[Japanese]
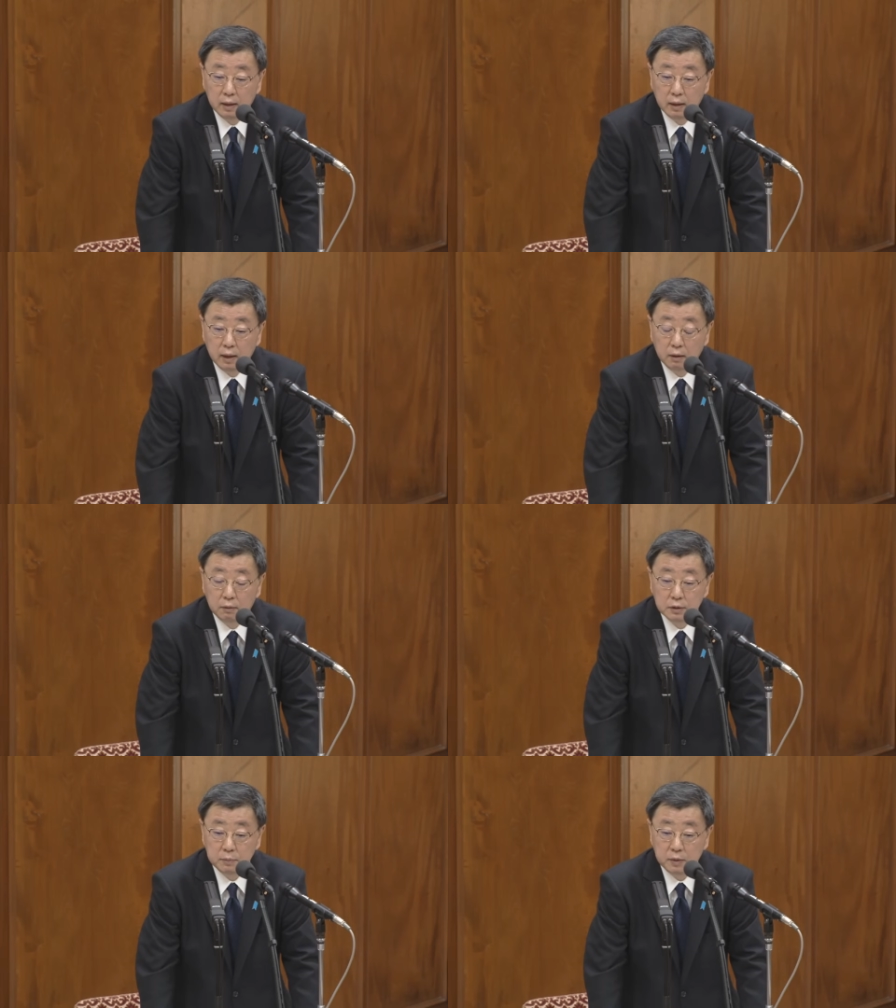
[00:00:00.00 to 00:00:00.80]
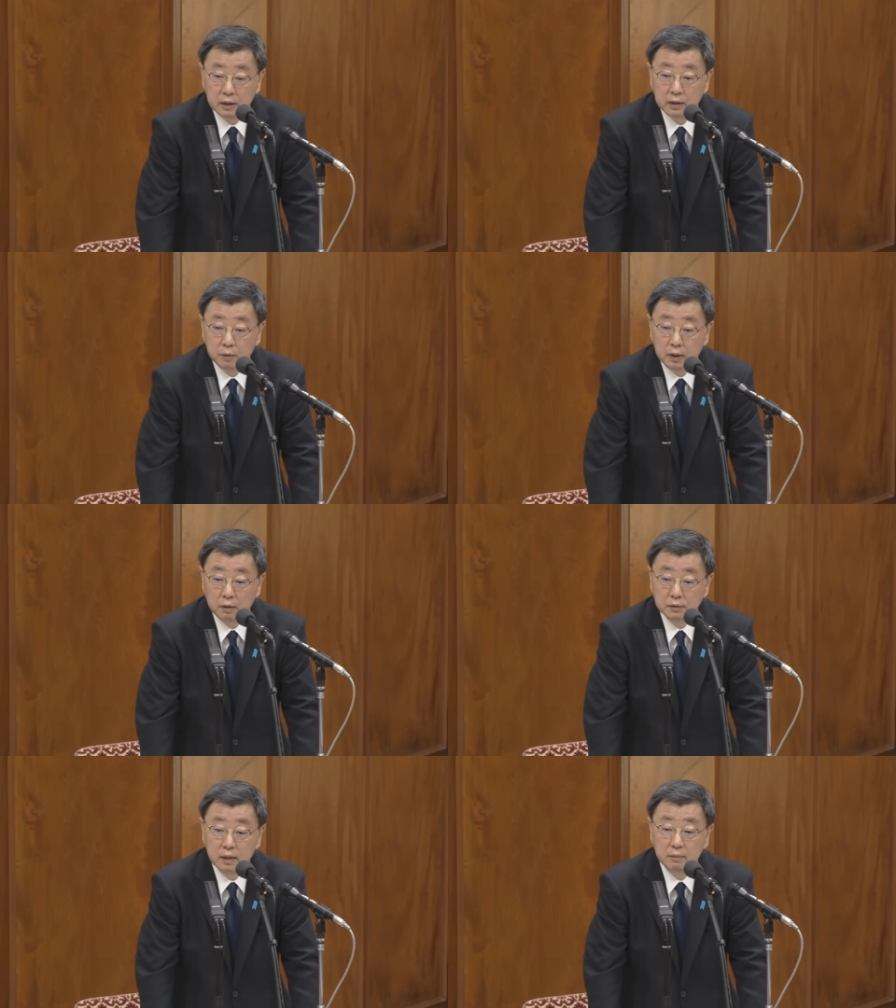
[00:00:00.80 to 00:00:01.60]

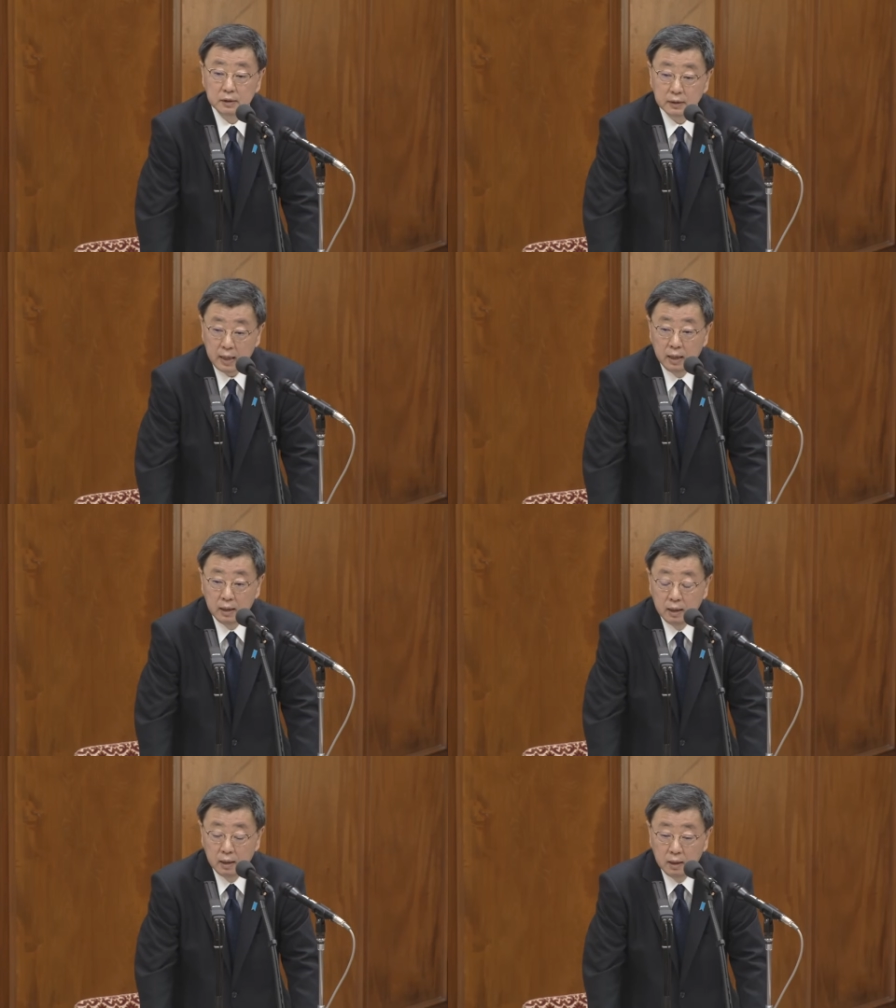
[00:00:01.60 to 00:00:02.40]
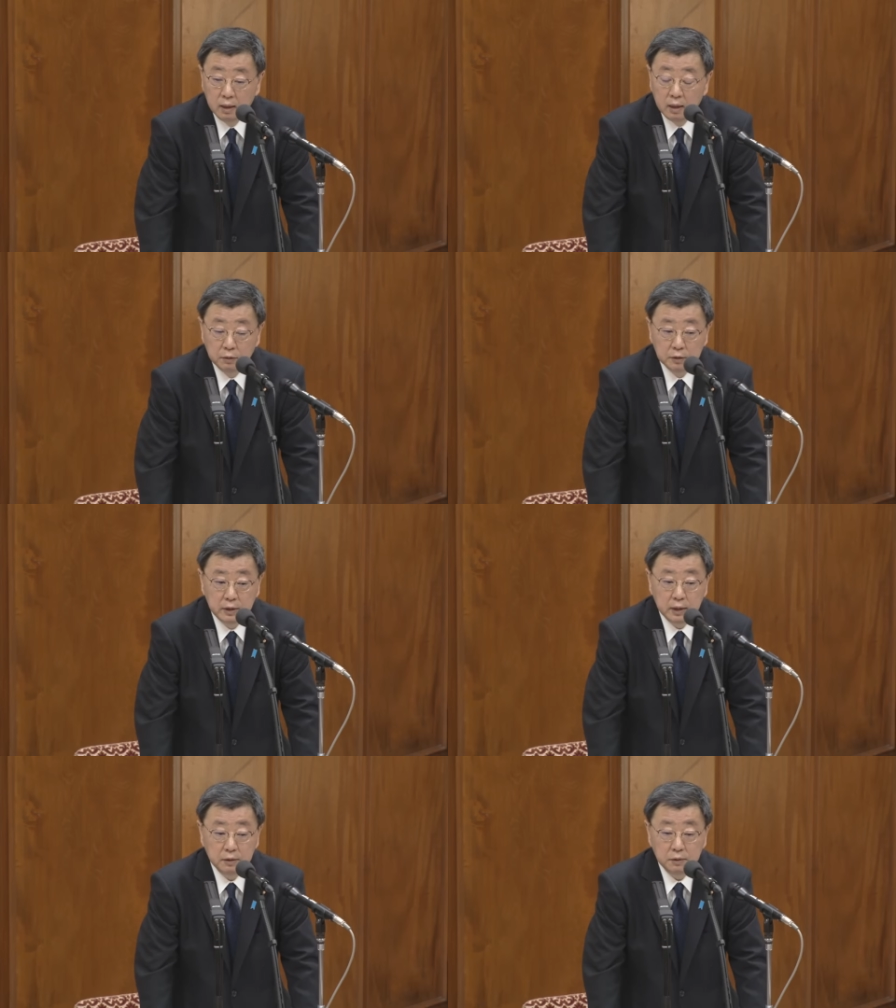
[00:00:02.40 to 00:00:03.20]
えー、発行してもらったものがございま
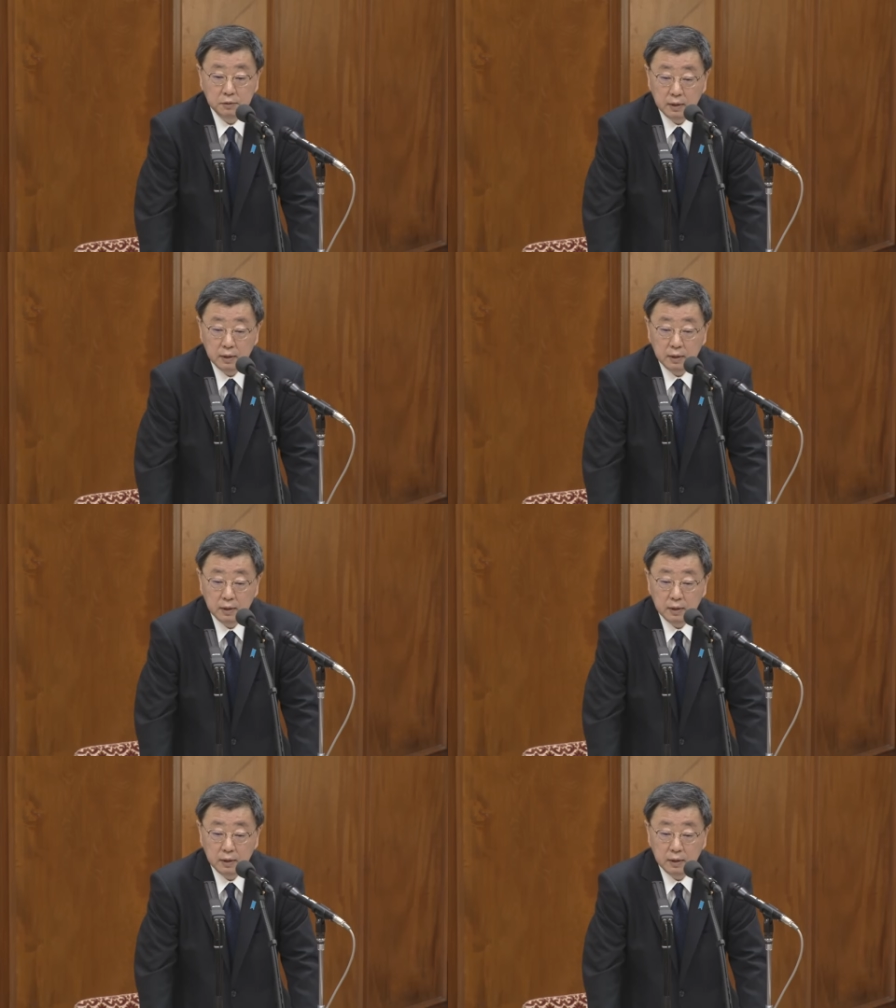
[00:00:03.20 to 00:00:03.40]
すが、